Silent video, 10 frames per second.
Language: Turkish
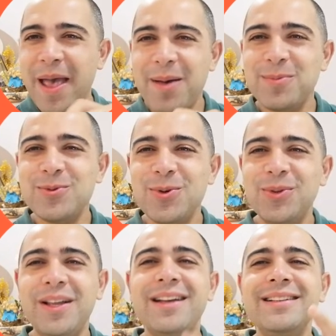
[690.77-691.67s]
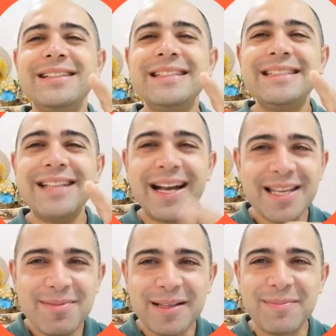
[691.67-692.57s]
Beğen butonuna
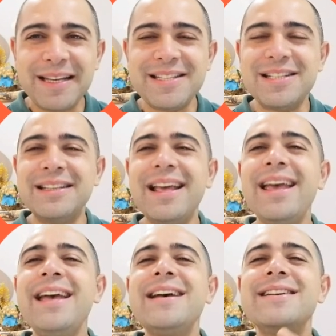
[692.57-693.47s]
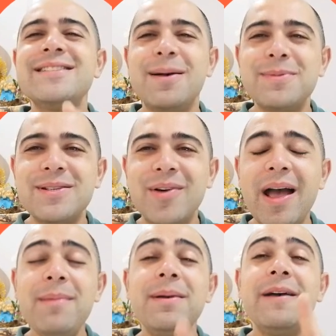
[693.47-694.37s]
takip etmek için de
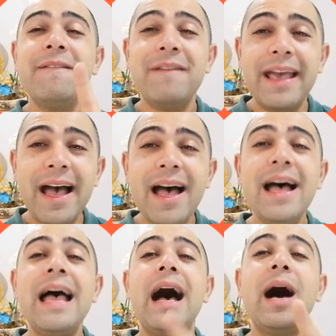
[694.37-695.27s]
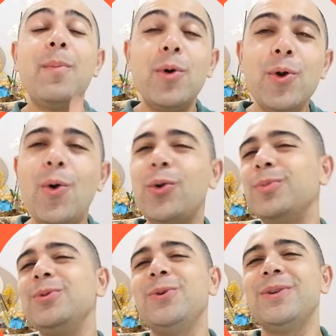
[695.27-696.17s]
subscribe veya abone
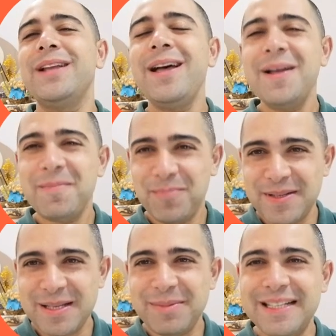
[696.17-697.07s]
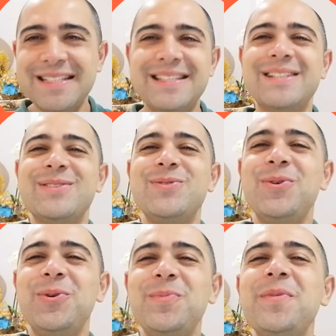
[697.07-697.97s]
ol butonuna basabilirsiniz
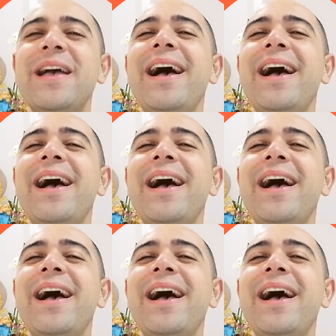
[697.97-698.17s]
diyorum.